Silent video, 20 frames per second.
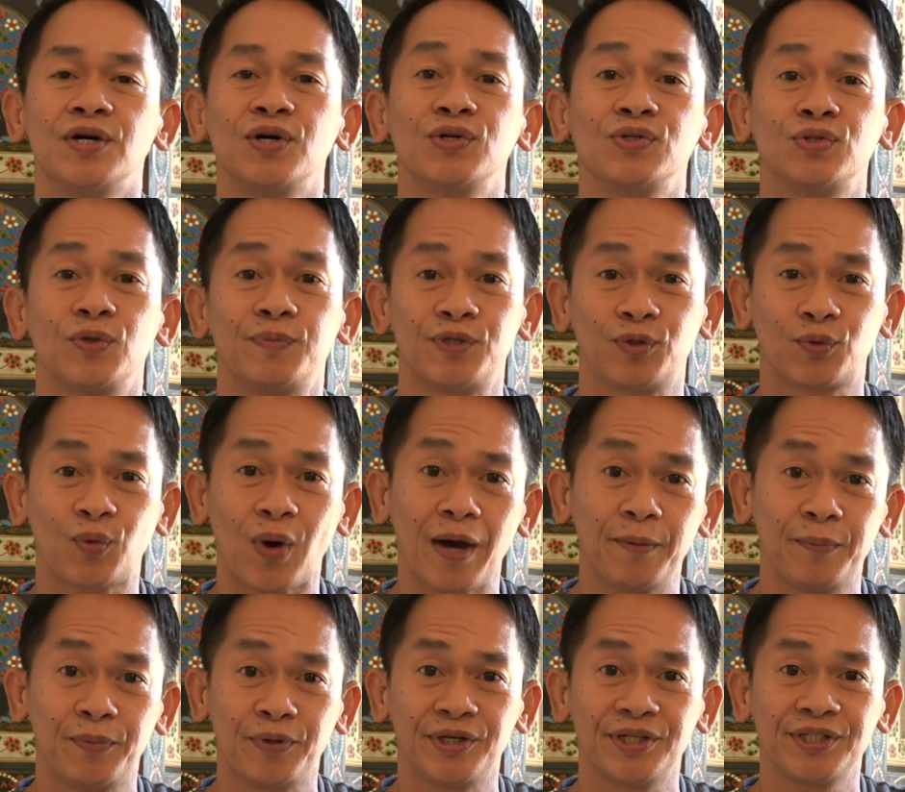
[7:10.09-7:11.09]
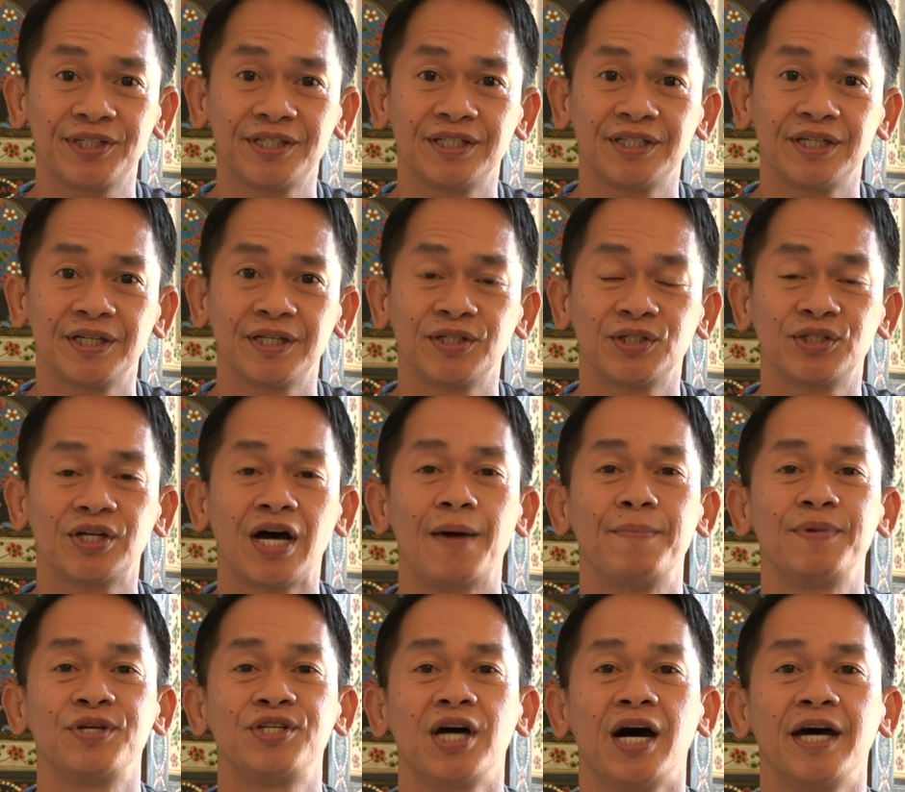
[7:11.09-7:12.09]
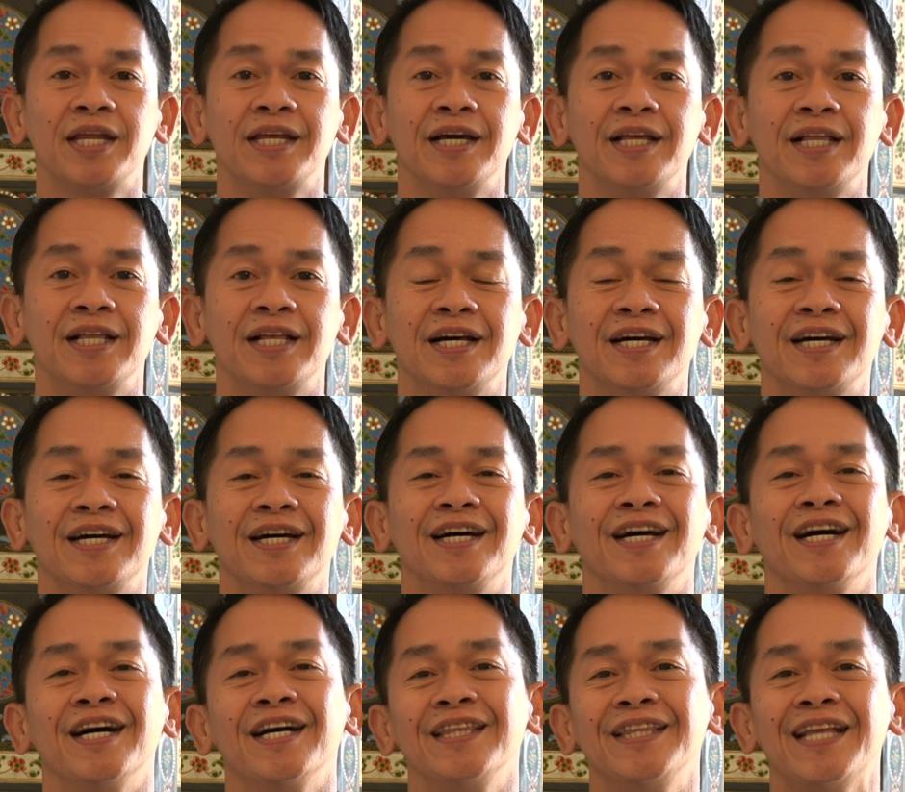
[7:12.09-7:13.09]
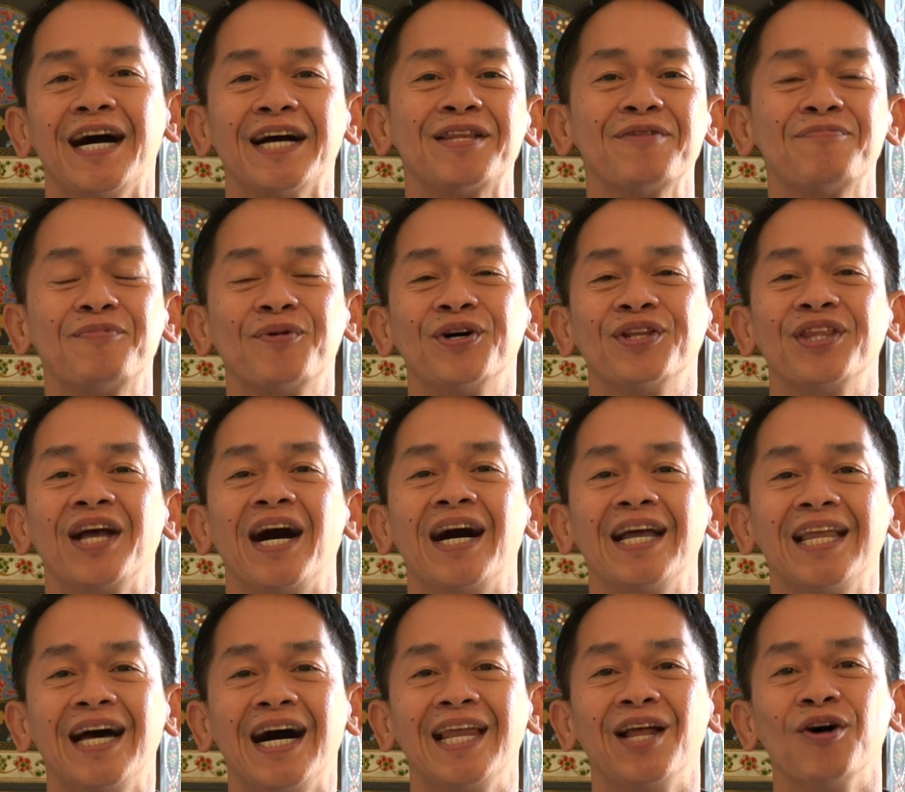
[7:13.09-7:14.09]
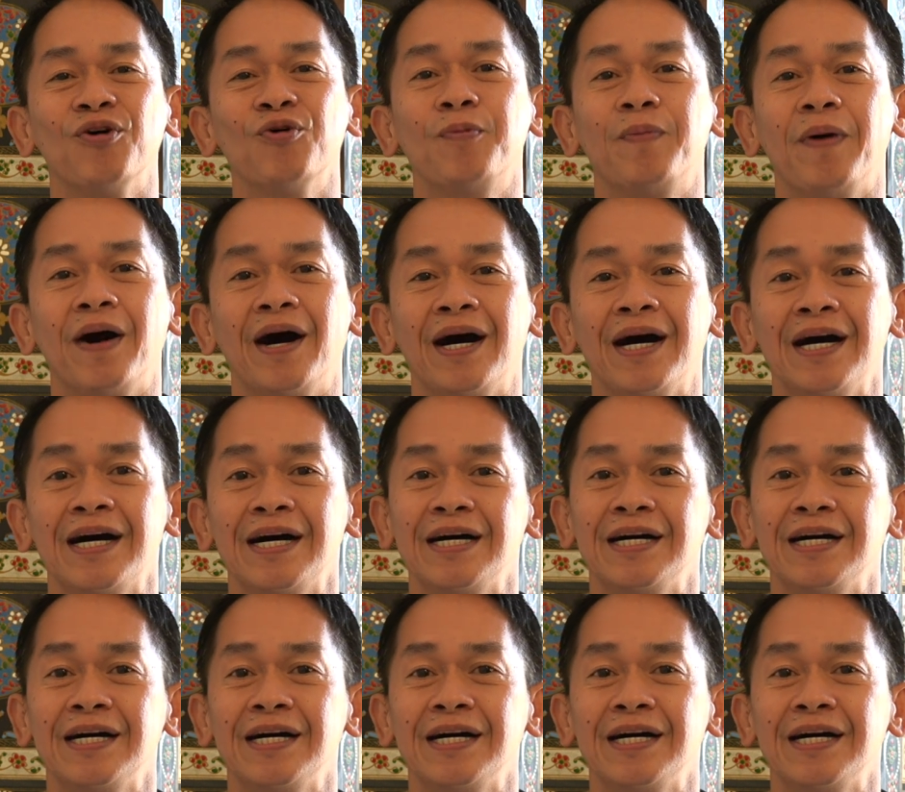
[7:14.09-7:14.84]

subscribers sa aming channel. Dati po, naalala ko pa,